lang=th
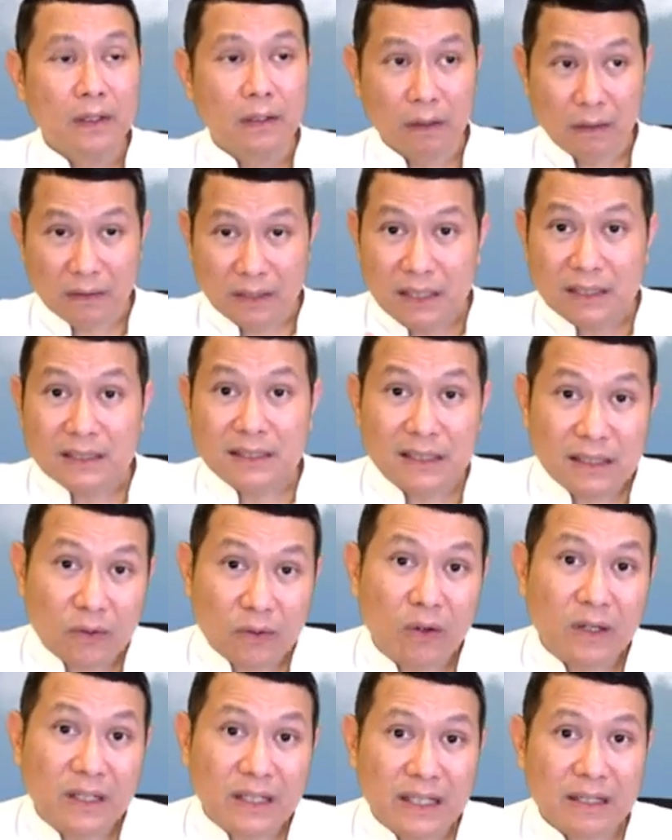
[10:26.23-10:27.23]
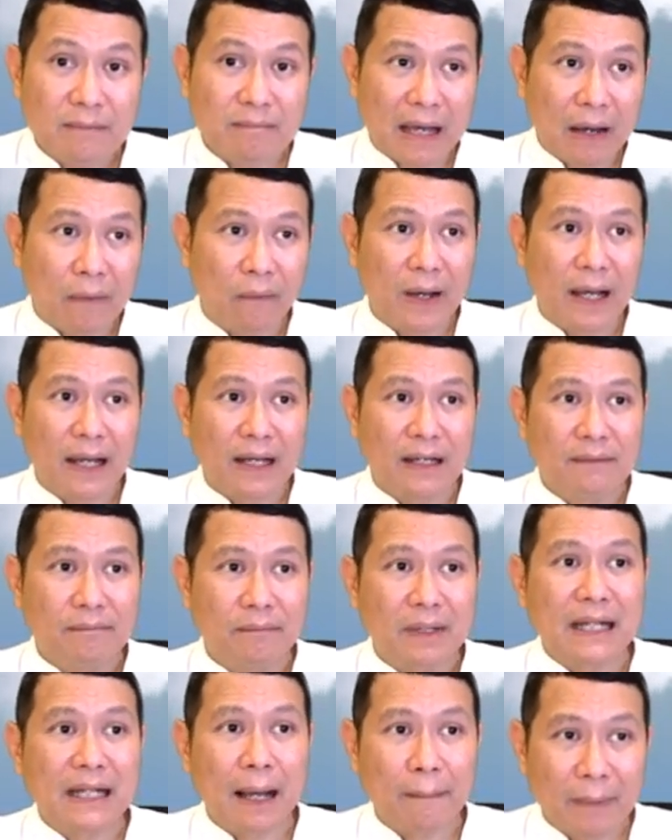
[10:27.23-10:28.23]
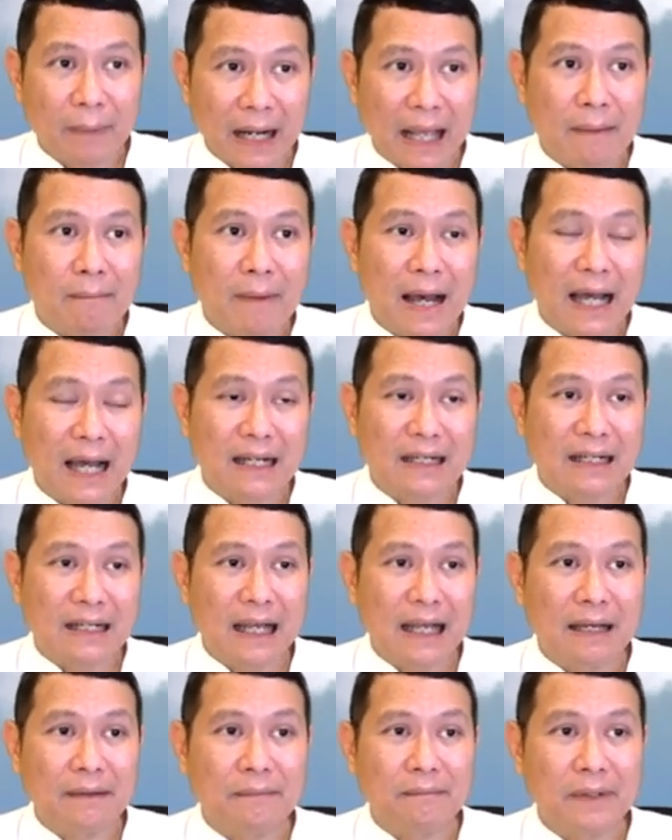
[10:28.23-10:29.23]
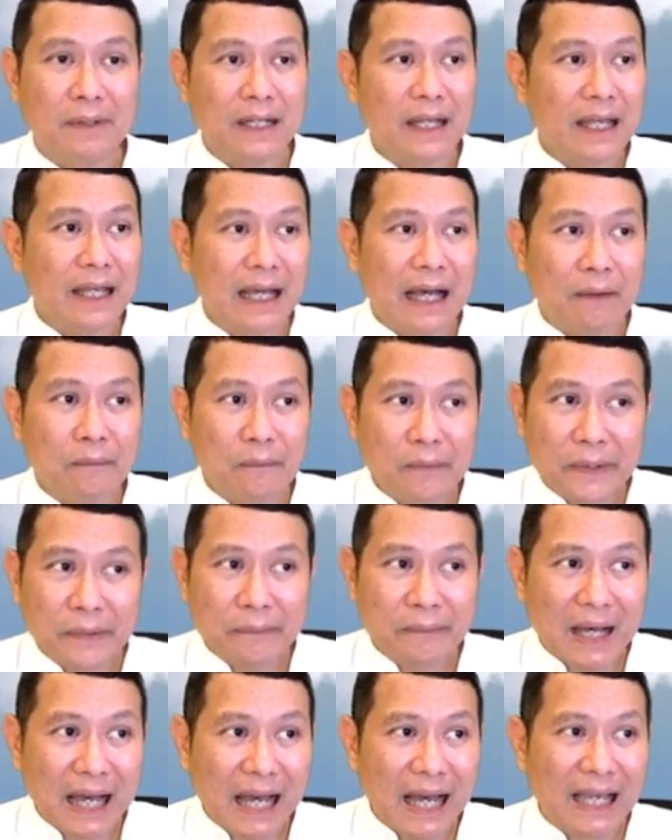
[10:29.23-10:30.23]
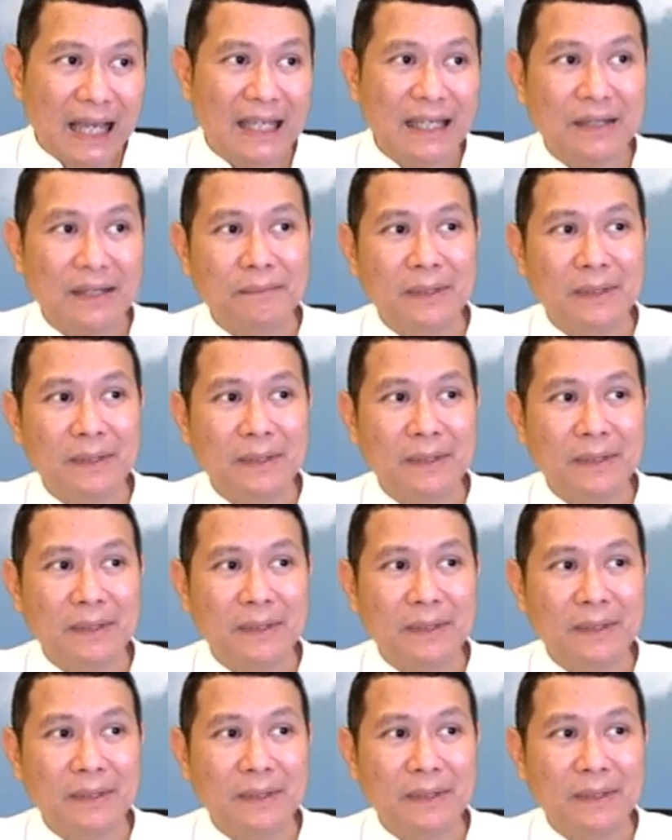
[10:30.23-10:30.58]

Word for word: ลองนึกถึงคนขี้เมาอะ่ะมันทำอะไรบ้างนะมันเออาโวยวาย